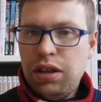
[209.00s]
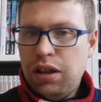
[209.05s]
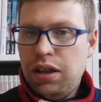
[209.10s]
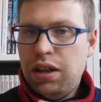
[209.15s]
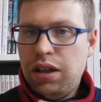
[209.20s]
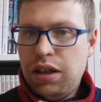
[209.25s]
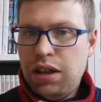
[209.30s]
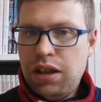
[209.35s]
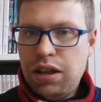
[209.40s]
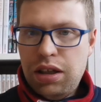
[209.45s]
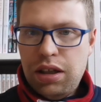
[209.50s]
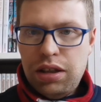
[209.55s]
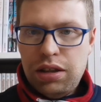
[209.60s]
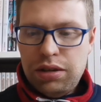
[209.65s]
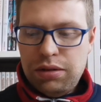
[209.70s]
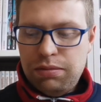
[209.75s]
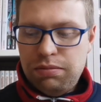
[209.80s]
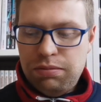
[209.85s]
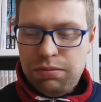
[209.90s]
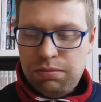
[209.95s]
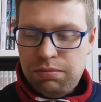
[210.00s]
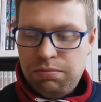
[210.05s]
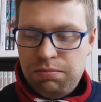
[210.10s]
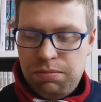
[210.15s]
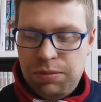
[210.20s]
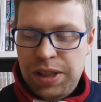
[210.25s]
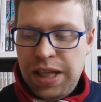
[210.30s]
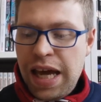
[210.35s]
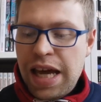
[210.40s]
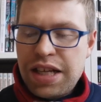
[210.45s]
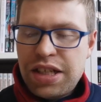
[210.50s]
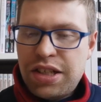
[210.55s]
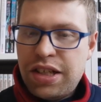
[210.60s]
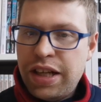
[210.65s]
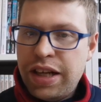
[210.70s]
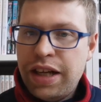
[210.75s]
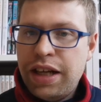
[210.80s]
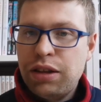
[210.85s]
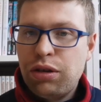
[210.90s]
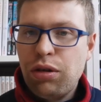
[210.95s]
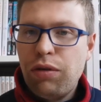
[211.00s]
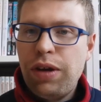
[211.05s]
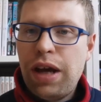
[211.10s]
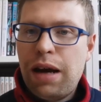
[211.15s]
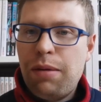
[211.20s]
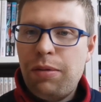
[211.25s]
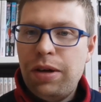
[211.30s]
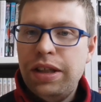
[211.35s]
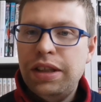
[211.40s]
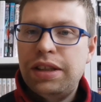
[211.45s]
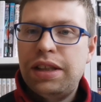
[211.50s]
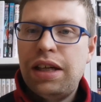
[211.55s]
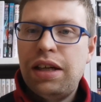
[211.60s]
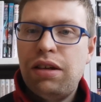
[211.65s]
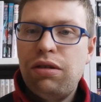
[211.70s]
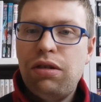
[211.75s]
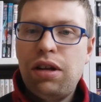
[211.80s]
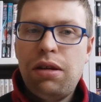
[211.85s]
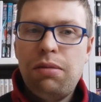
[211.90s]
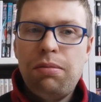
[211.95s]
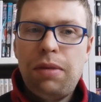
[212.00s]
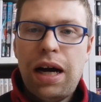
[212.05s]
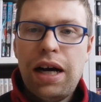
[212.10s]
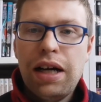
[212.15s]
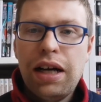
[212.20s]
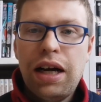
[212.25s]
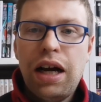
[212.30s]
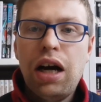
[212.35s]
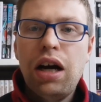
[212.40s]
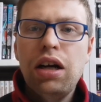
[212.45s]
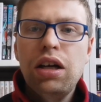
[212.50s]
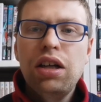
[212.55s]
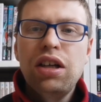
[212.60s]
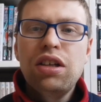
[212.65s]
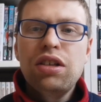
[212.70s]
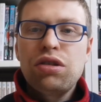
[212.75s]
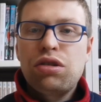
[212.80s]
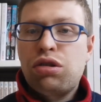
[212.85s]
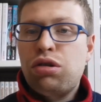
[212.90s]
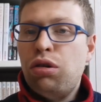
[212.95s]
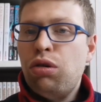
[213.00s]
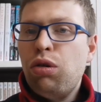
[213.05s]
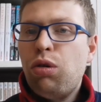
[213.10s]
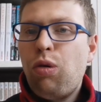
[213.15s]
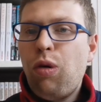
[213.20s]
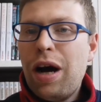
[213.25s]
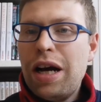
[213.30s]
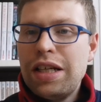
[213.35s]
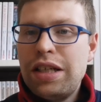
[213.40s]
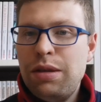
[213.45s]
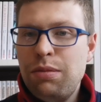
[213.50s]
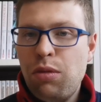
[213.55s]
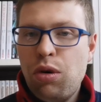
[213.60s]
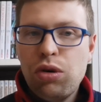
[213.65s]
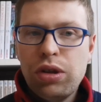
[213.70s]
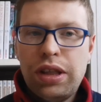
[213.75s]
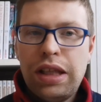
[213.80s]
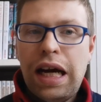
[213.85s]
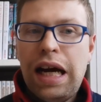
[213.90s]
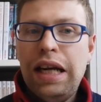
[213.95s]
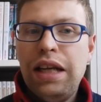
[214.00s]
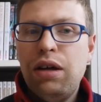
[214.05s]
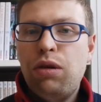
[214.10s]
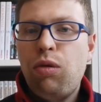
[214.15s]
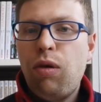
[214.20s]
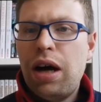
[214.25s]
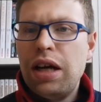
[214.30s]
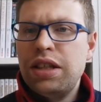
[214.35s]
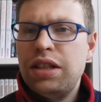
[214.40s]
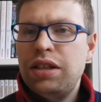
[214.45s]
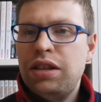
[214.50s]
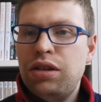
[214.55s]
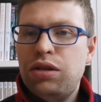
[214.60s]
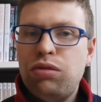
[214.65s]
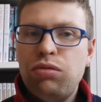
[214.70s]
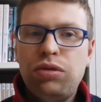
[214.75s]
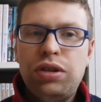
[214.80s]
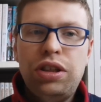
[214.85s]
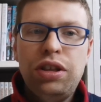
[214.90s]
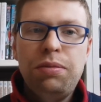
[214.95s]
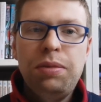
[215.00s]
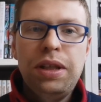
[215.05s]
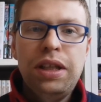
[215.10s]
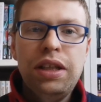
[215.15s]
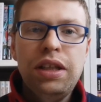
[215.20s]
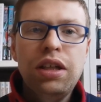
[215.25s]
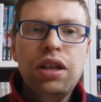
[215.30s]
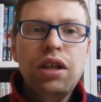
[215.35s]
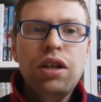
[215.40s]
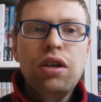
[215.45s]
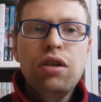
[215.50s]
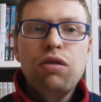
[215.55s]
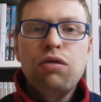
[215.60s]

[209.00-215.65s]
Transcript: eh, gli esseri che troviamo all'interno del manga sono quasi immortali, quasi indistruttibili,